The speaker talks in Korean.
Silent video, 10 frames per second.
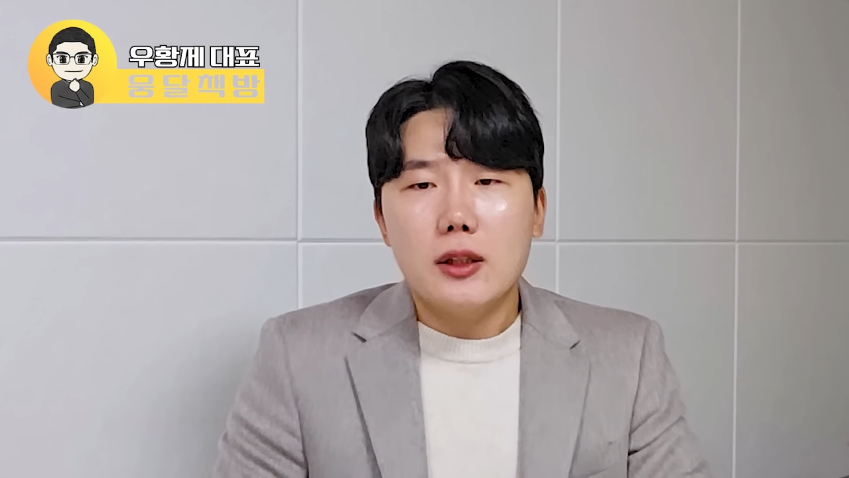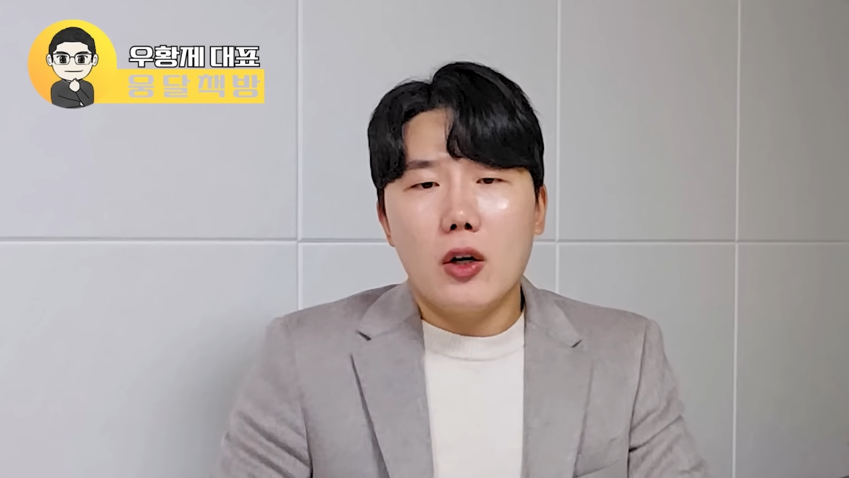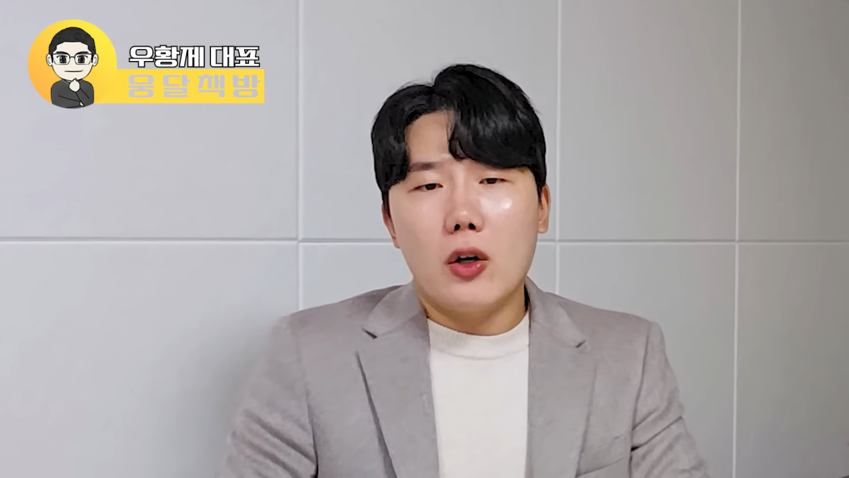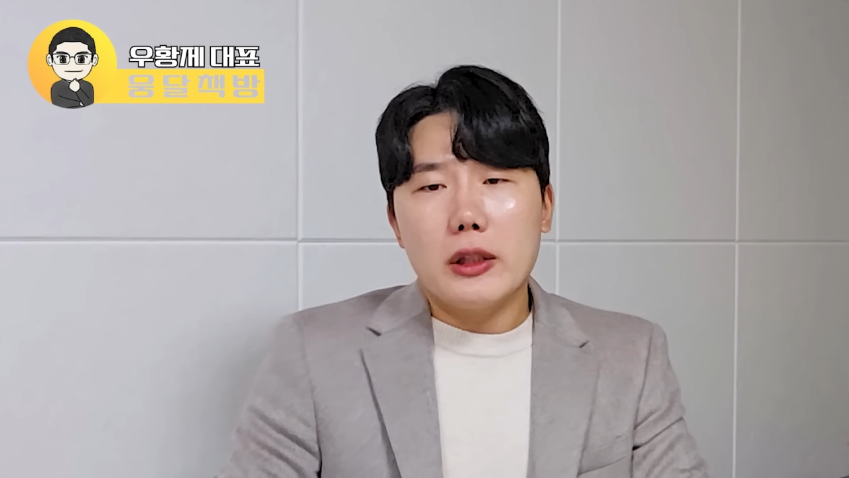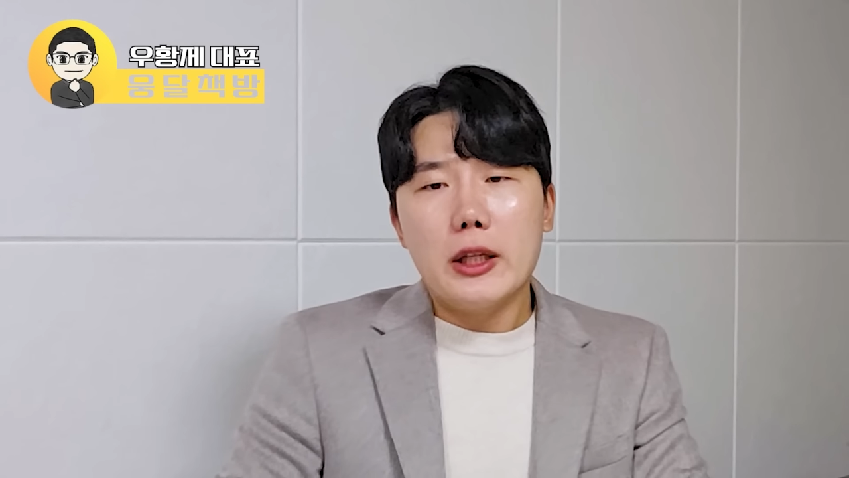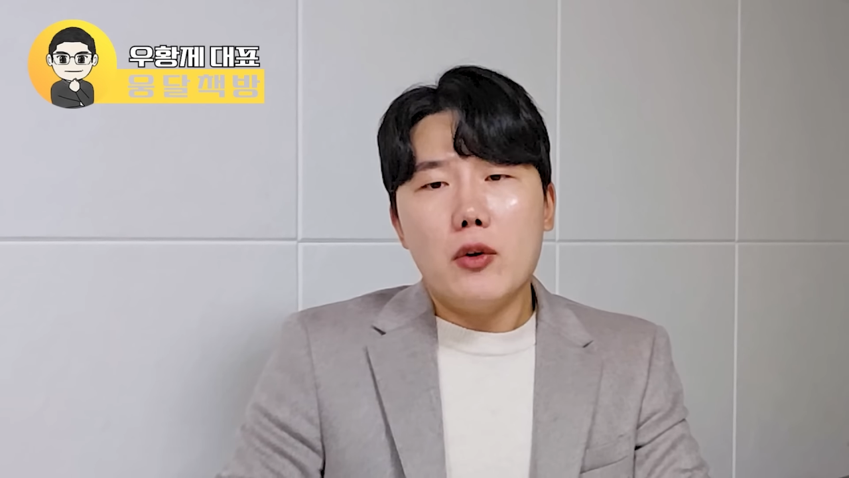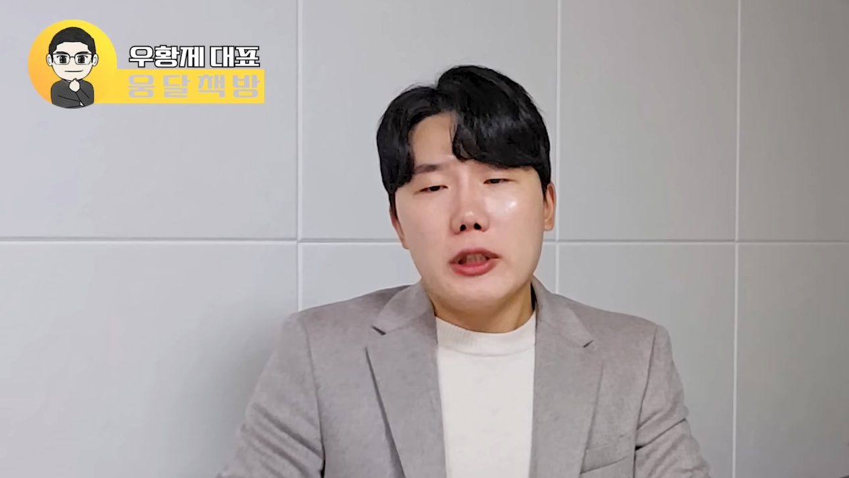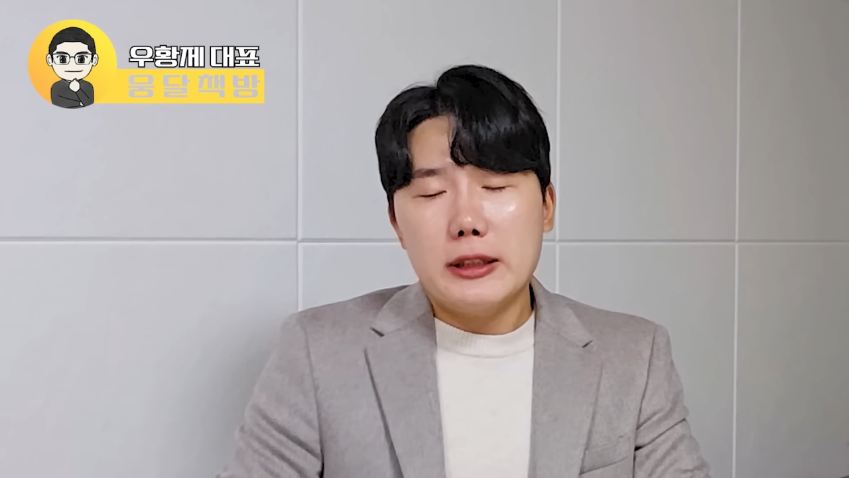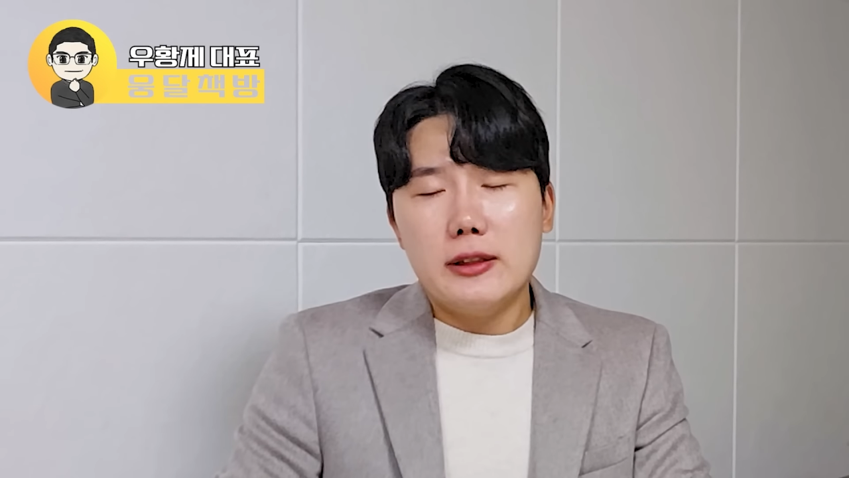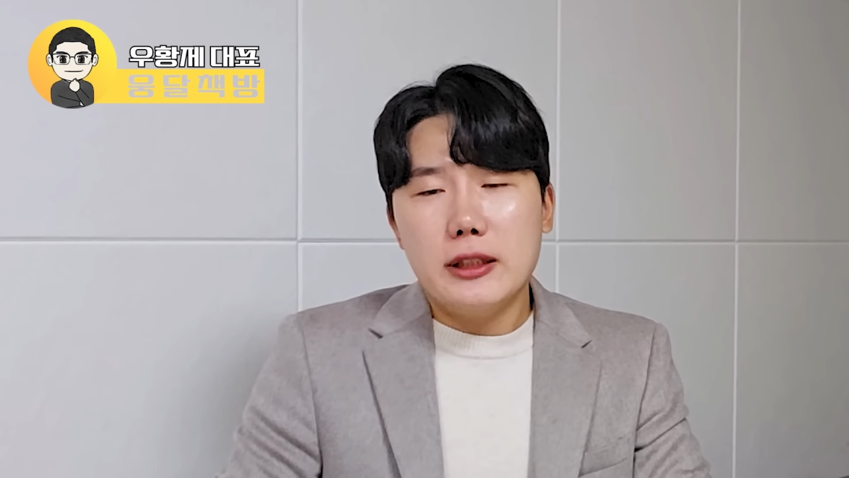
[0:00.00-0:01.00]
어,
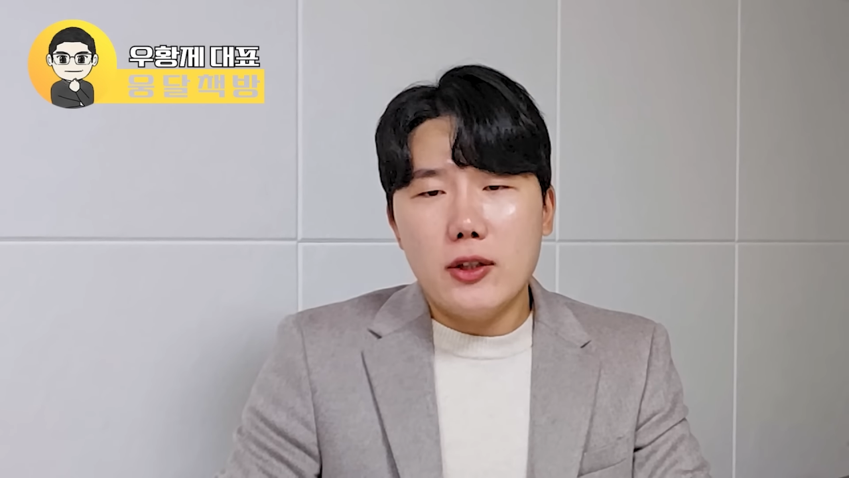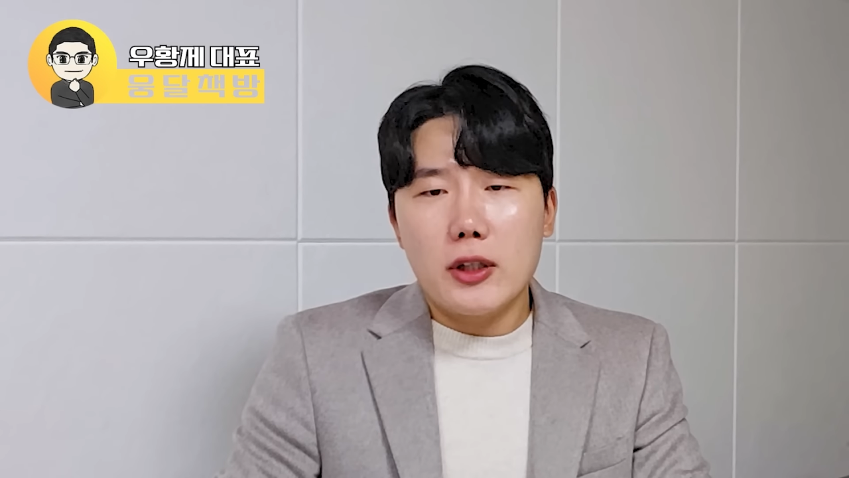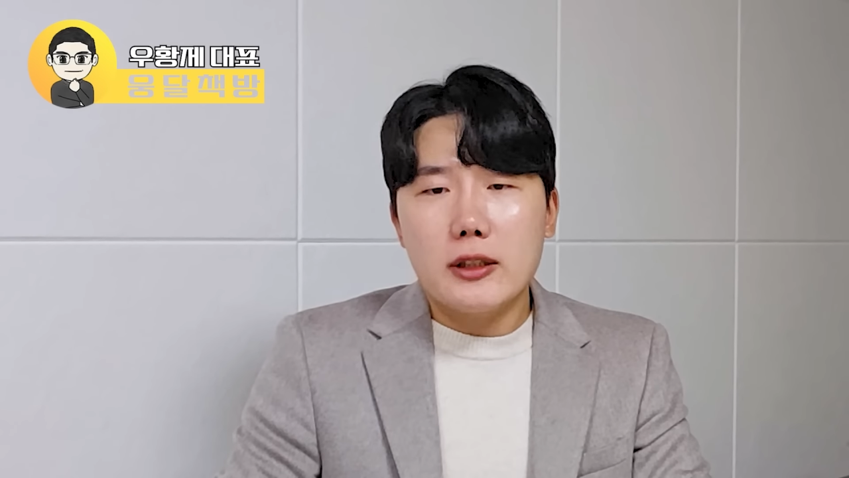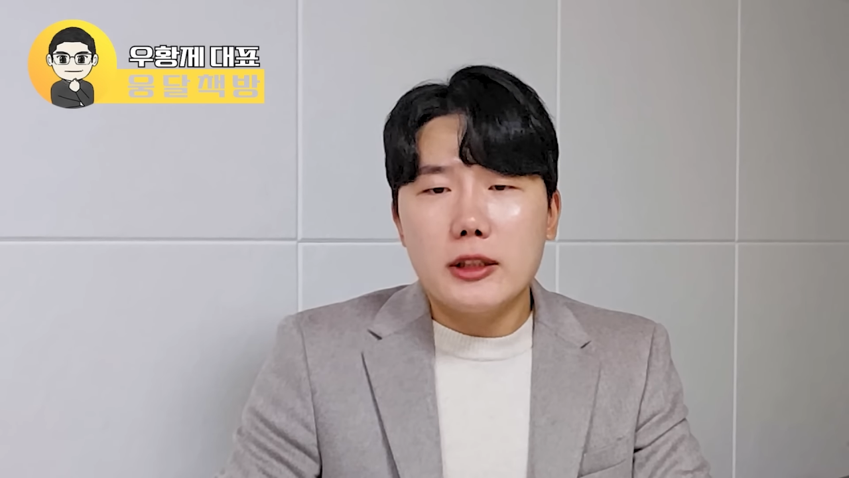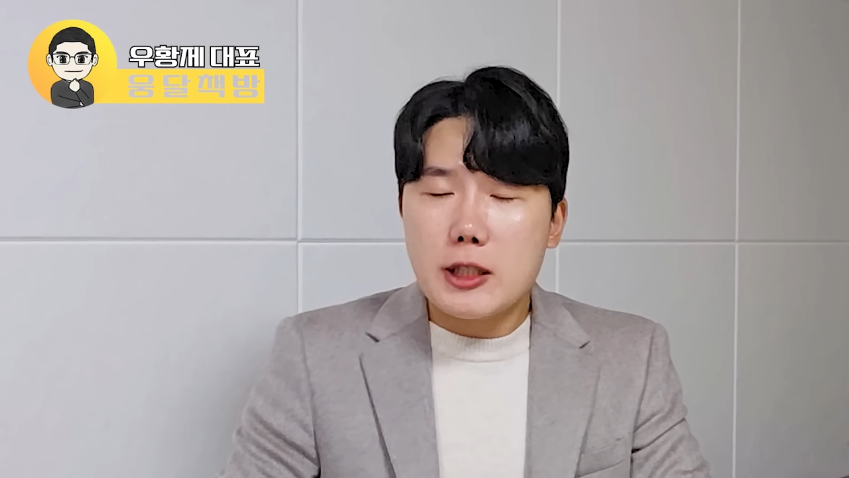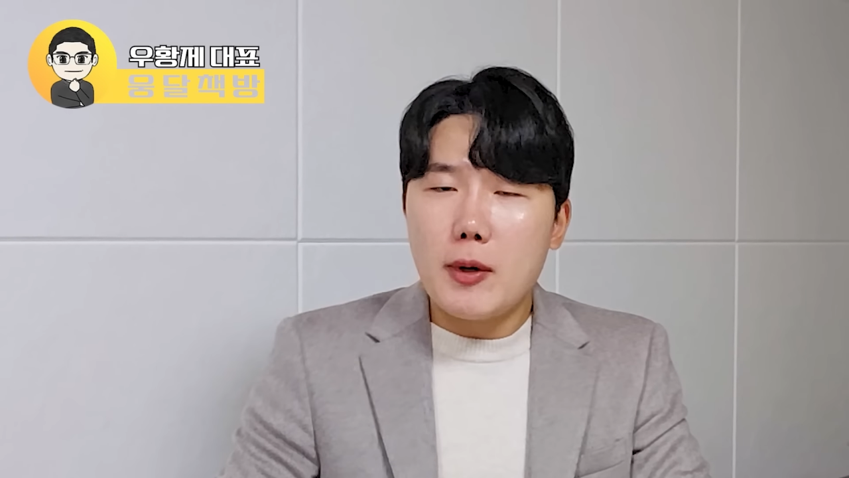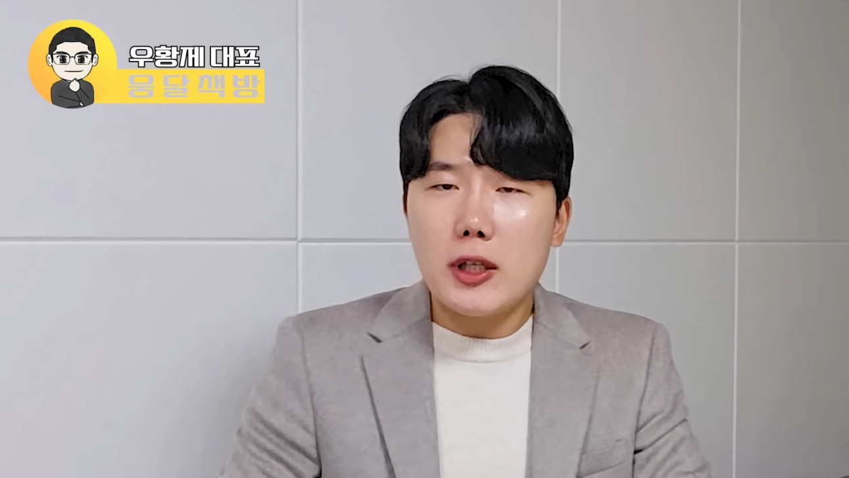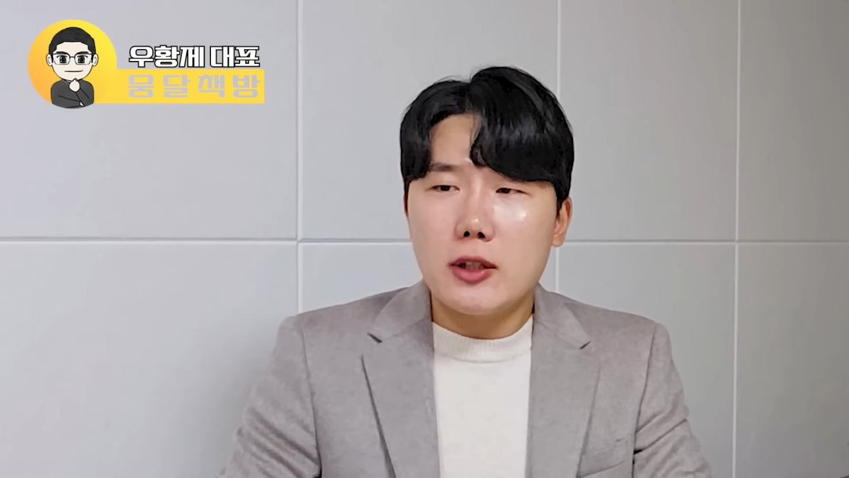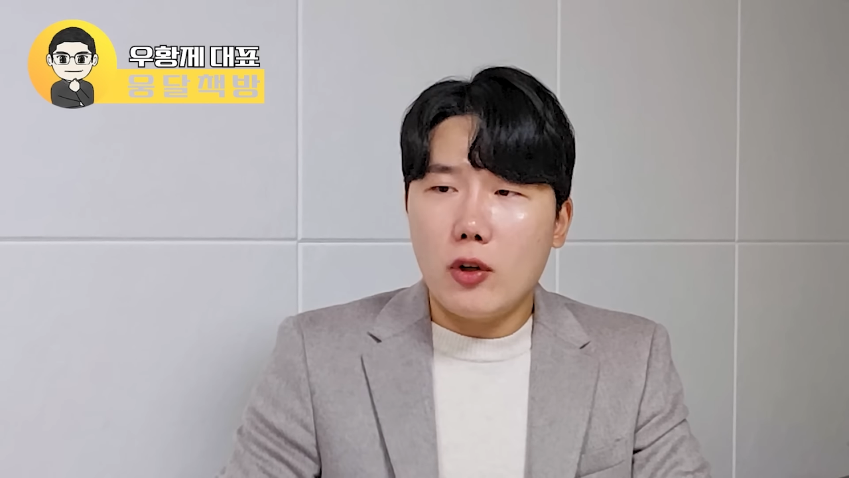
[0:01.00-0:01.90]
1억이든 2억이든 10억이든